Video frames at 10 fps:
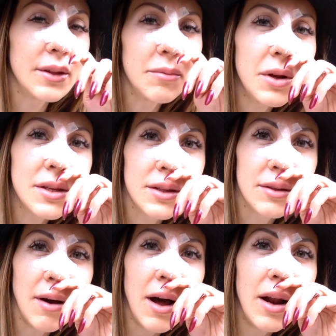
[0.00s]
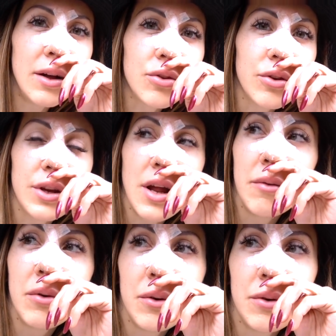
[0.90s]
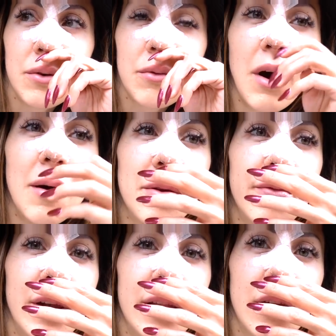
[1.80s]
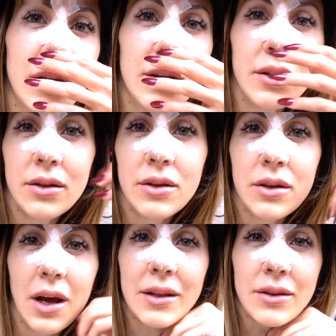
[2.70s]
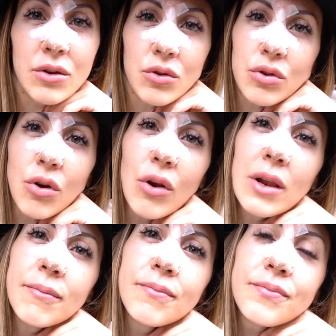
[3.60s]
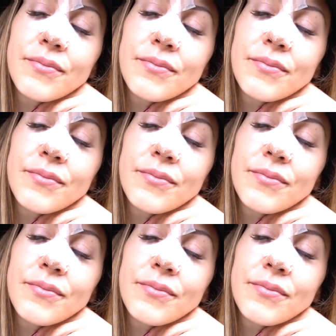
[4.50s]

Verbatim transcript: fra tipo una settimana torniamo qua per fare dei altri controlli c'è